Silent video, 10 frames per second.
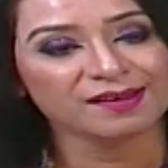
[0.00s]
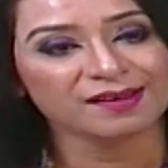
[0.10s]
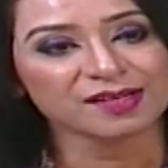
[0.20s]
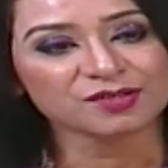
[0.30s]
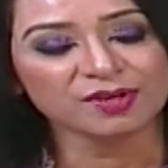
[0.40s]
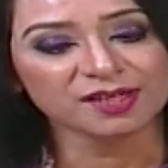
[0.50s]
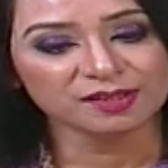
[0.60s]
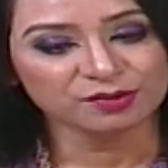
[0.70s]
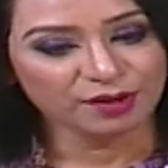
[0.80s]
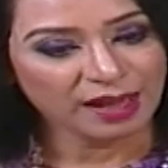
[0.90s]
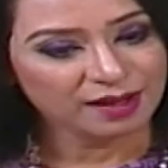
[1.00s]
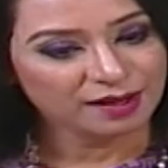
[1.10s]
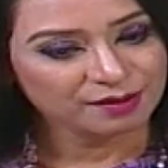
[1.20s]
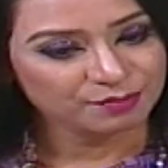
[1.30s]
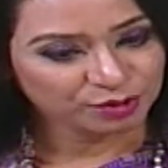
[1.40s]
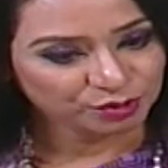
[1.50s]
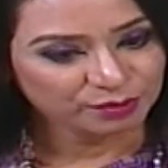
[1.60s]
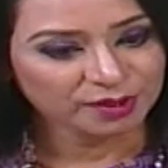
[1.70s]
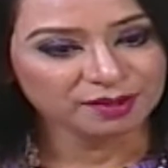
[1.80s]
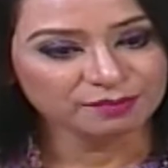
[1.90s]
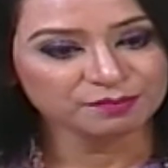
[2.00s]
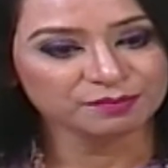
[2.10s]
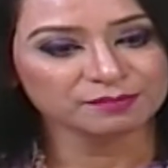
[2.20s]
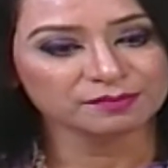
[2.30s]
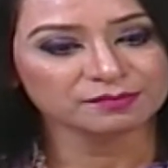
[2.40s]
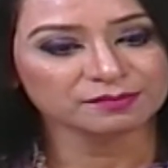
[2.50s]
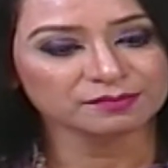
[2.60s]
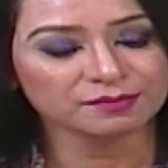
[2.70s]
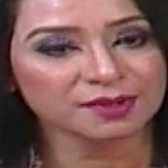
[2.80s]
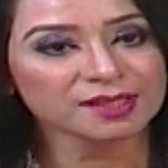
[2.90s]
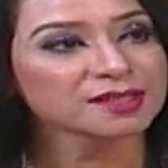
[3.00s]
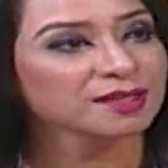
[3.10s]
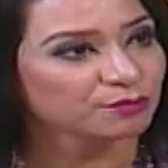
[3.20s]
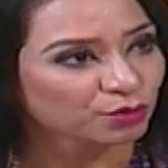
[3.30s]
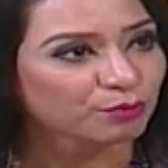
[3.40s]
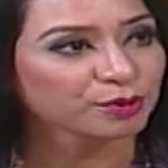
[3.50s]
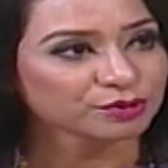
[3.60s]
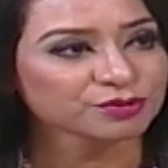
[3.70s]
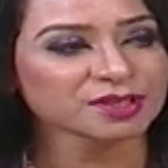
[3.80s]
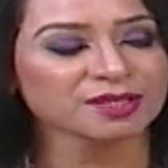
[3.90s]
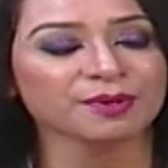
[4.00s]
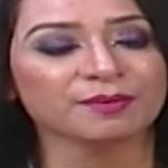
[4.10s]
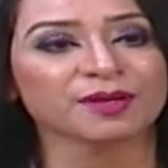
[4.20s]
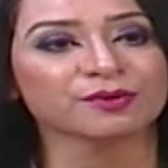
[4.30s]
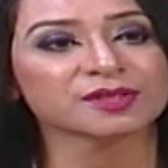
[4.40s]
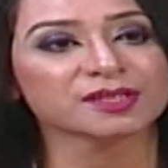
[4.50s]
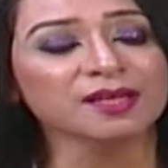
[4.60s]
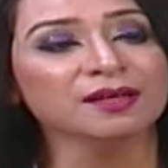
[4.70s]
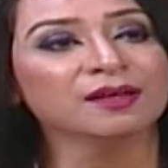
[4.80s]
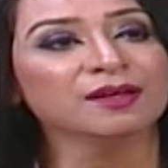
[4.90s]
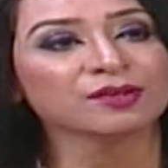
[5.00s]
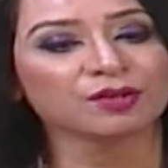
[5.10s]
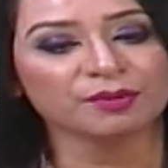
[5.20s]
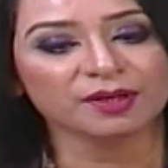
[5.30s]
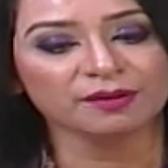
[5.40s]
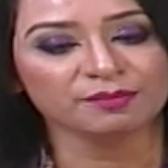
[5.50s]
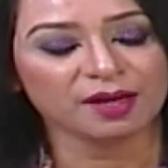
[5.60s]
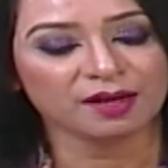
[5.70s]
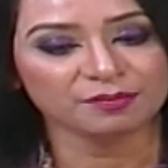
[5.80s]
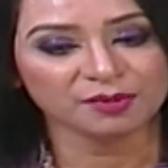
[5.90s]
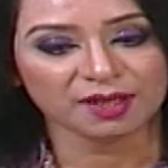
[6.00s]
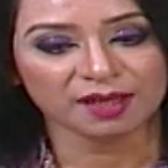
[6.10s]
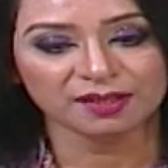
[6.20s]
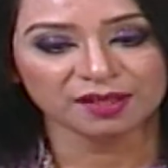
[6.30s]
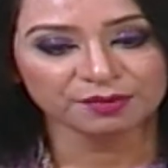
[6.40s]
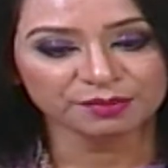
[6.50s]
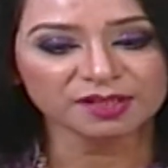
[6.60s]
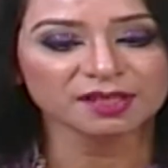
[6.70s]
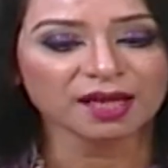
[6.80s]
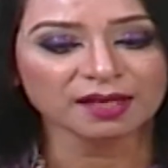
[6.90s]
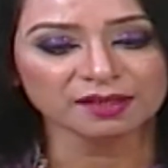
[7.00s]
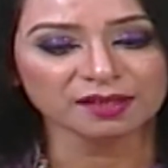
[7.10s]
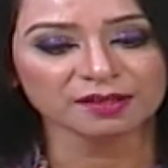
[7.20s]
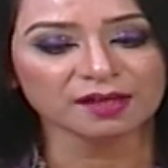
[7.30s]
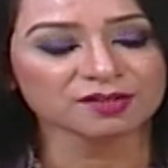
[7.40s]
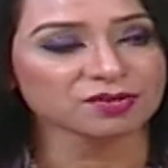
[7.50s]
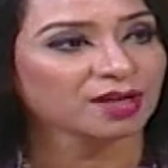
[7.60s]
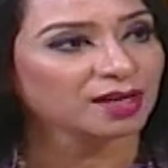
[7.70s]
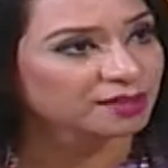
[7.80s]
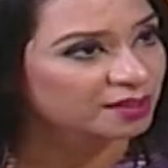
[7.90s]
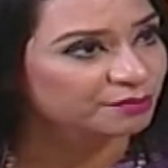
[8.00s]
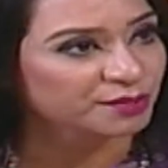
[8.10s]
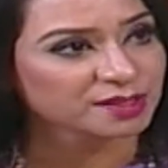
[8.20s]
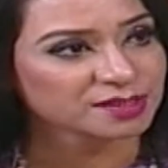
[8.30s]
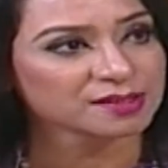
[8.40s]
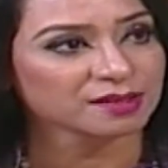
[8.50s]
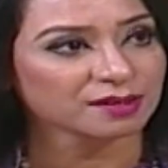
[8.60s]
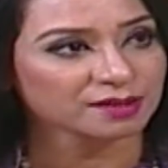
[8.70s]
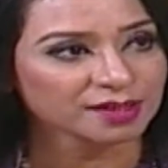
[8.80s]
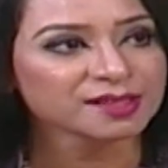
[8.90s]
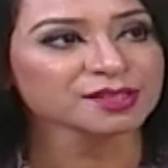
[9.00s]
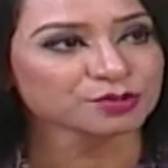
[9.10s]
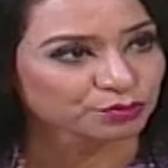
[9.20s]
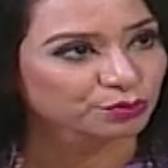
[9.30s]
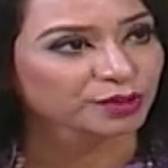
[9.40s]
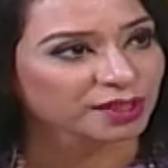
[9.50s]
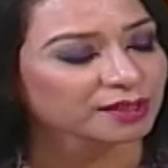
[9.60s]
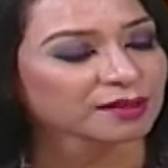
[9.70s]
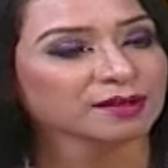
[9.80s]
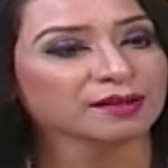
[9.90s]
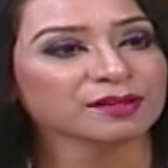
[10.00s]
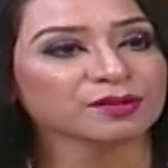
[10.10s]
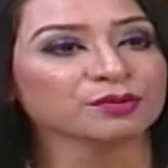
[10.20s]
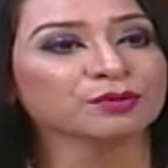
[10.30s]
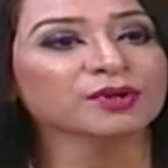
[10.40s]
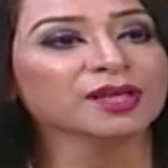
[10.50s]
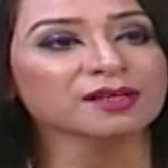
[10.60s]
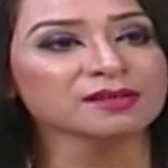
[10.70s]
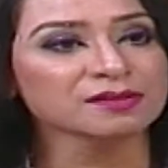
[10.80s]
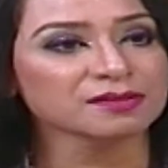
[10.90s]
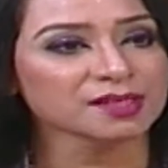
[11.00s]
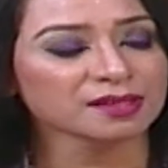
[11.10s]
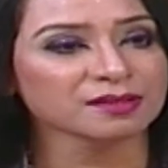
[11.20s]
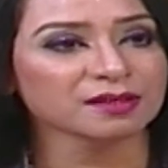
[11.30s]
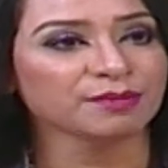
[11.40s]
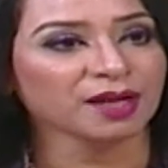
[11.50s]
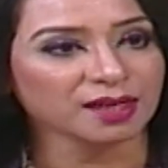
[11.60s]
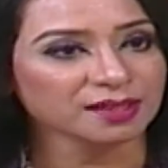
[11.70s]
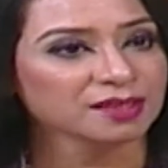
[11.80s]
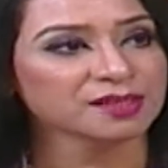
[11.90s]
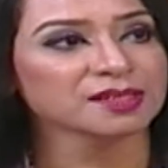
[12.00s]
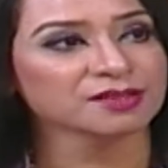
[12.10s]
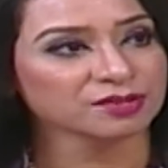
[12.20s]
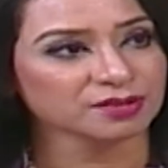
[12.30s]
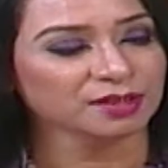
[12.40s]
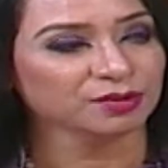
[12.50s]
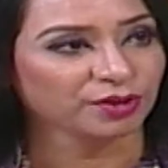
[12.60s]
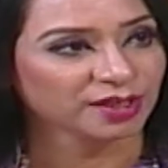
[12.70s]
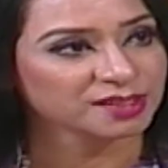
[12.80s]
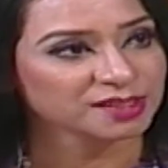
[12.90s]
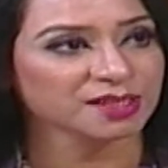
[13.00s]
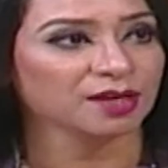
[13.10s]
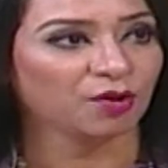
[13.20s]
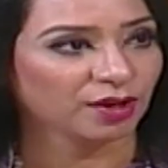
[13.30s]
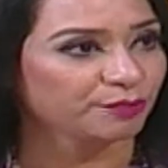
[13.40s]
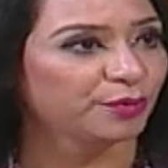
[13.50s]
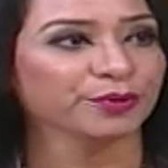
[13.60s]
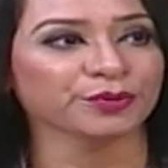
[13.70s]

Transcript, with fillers: আসলে এটা তো বর্তমানে কিচেনের মুখপত্র হিসাবেই বের হচ্ছে তবে আমি কালিনারি বিডি কালিনারি আসলে কালিনারি মিনস রিলেটেড টু কুকিং তো কুকিং সেক্টর বা কালিনারি সেক্টরটা কিন্তু অনেক ডিটেল অনেক বড়